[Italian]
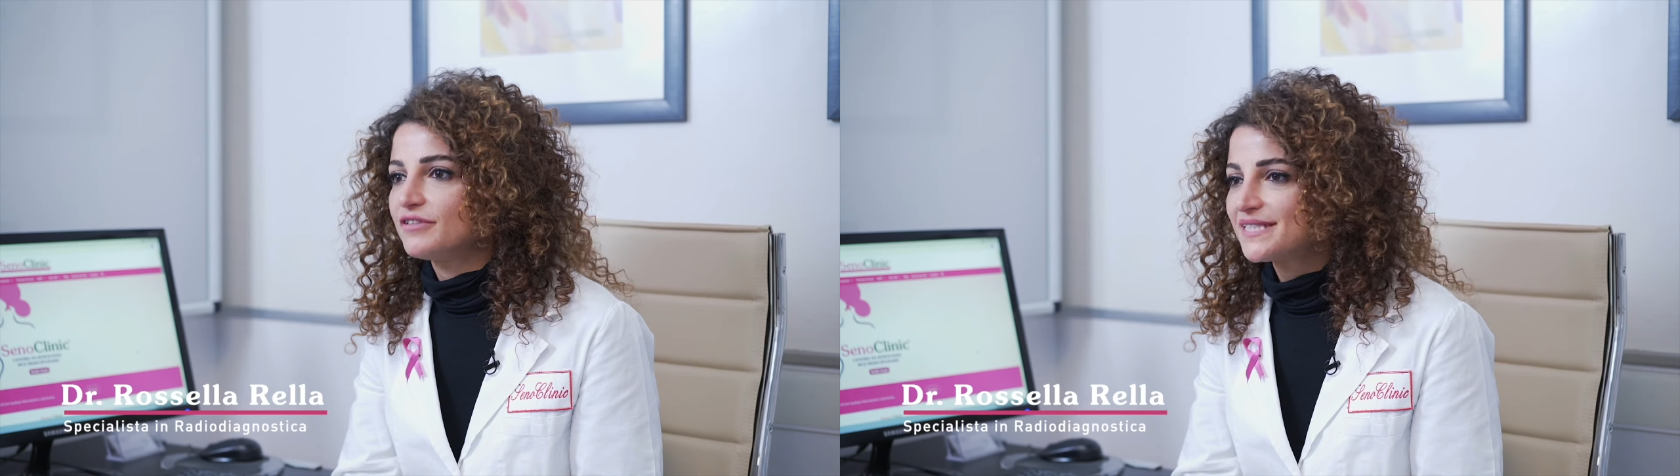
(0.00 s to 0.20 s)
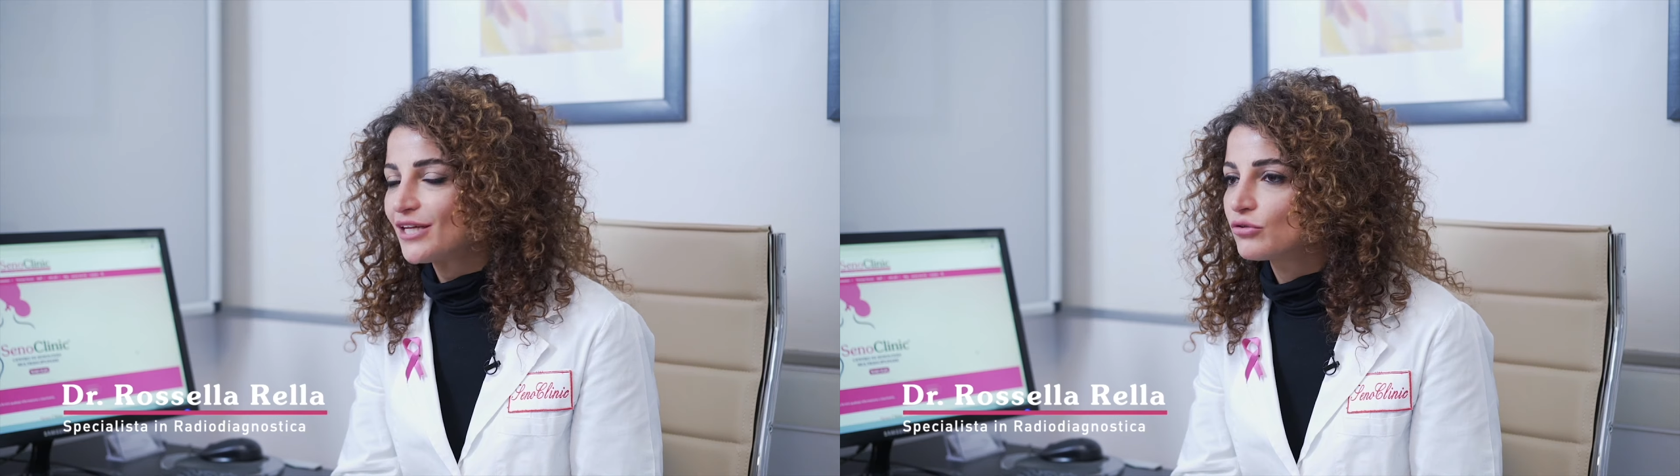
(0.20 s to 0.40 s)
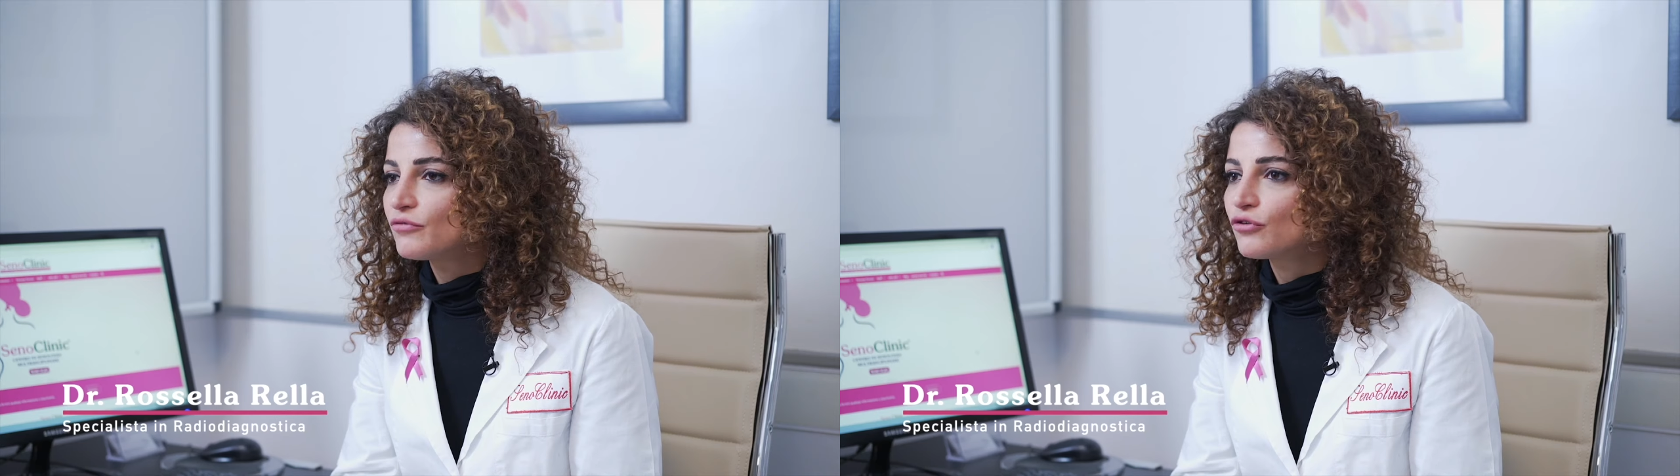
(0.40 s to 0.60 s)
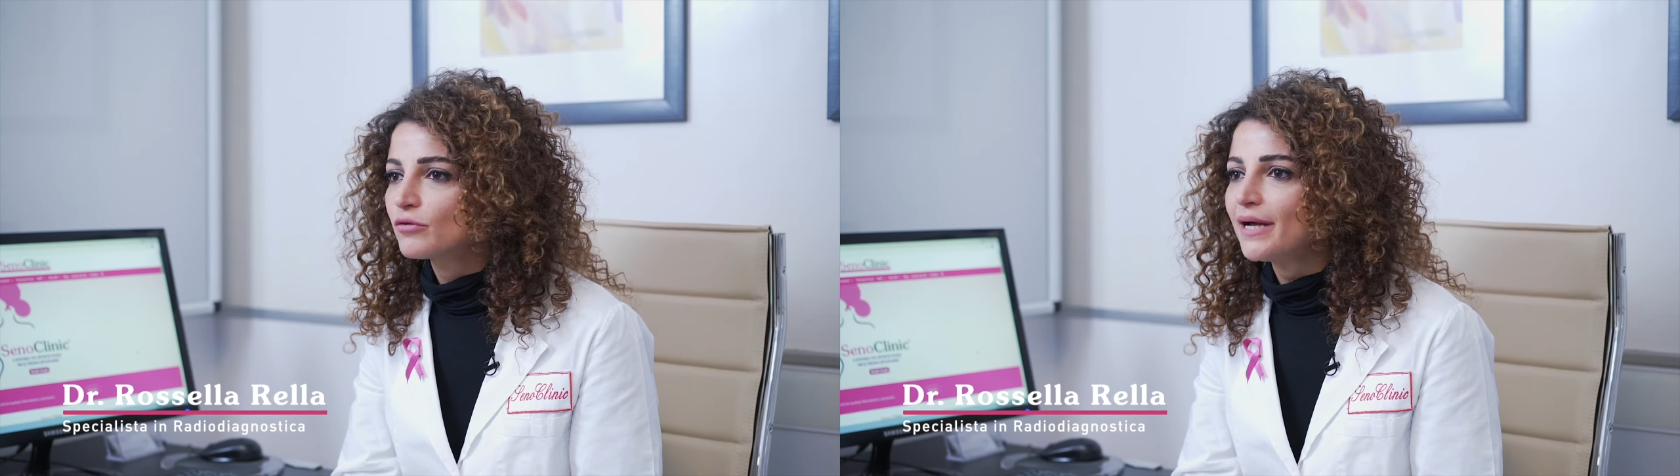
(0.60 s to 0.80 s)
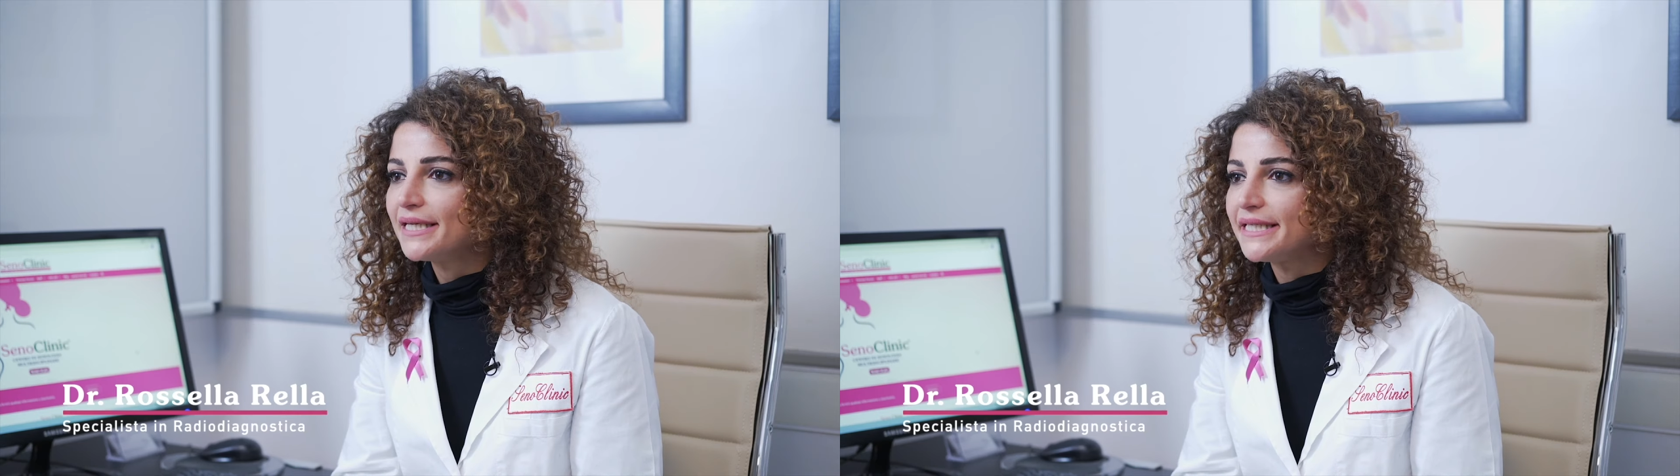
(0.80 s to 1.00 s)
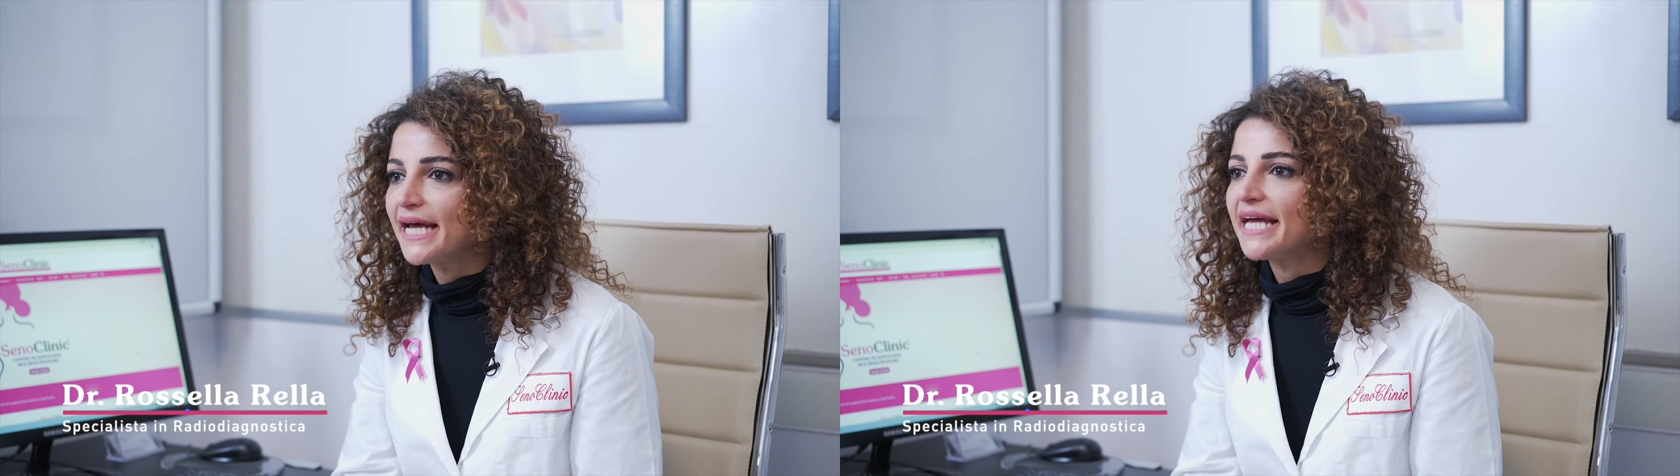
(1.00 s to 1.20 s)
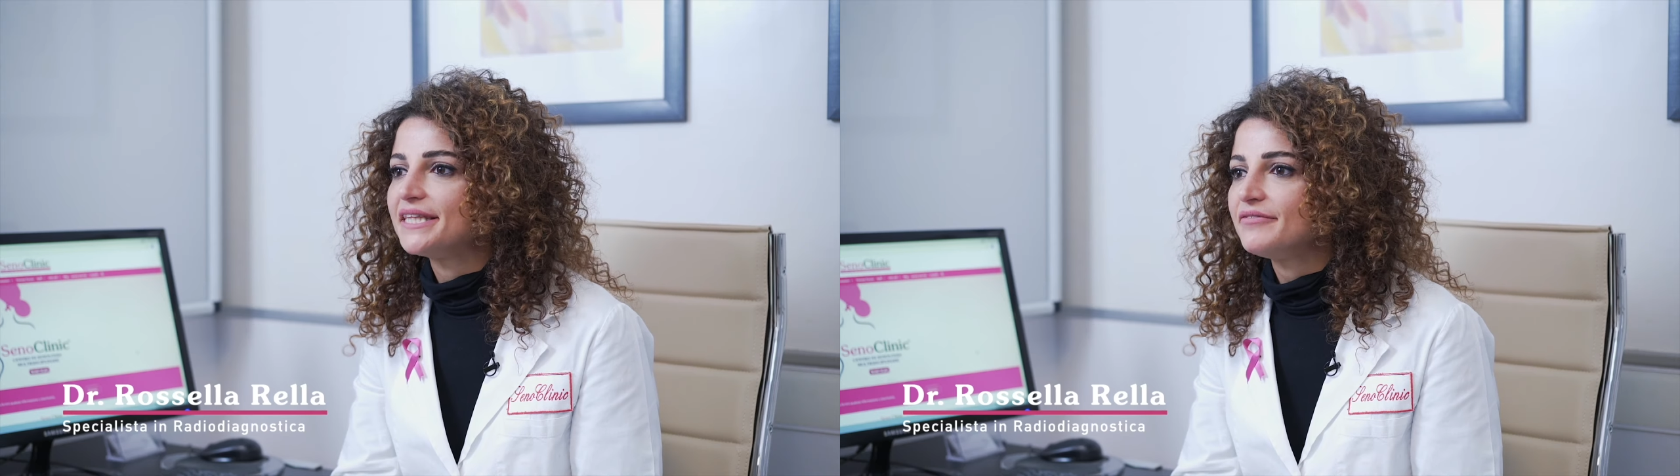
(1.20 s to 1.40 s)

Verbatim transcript: fissato in formalina ed